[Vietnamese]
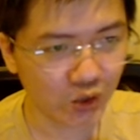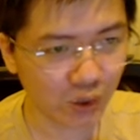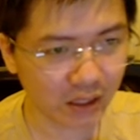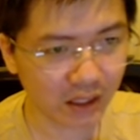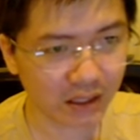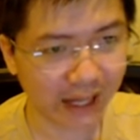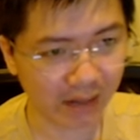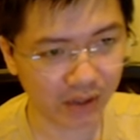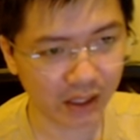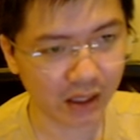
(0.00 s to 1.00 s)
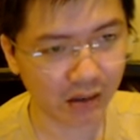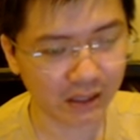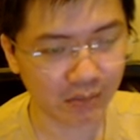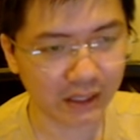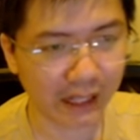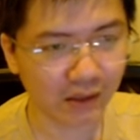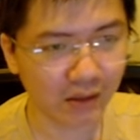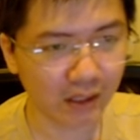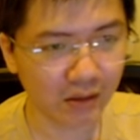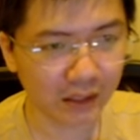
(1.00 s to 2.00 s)
xuống chính là giảm thì cái cờ giảm giá
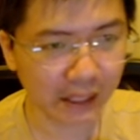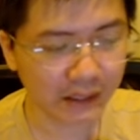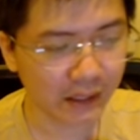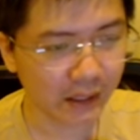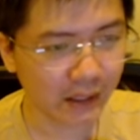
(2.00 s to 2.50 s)
nó đi hướng lên